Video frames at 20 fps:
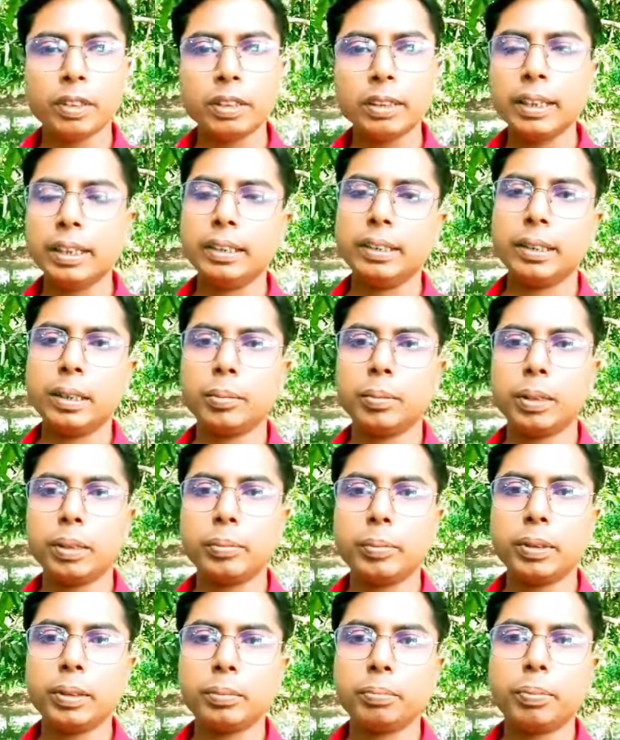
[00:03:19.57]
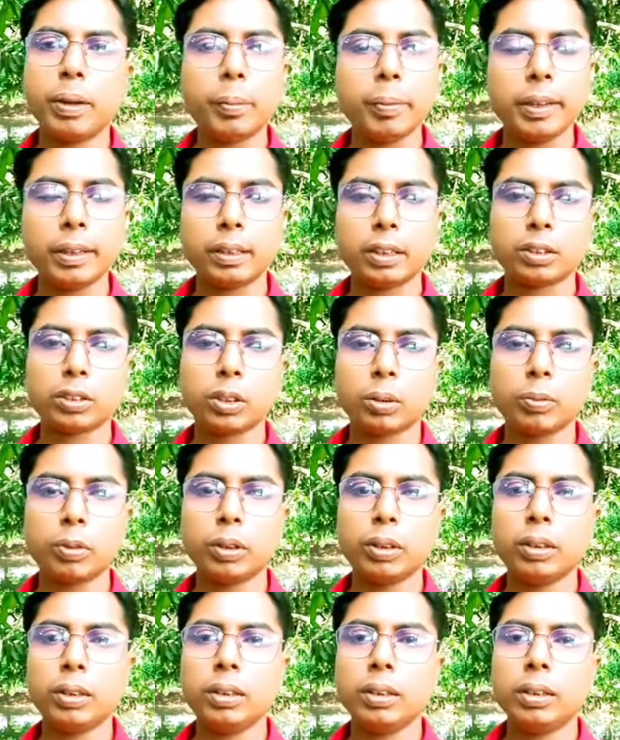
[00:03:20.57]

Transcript: দিয়ে দিতে পারবেন পেমেন্টের সময়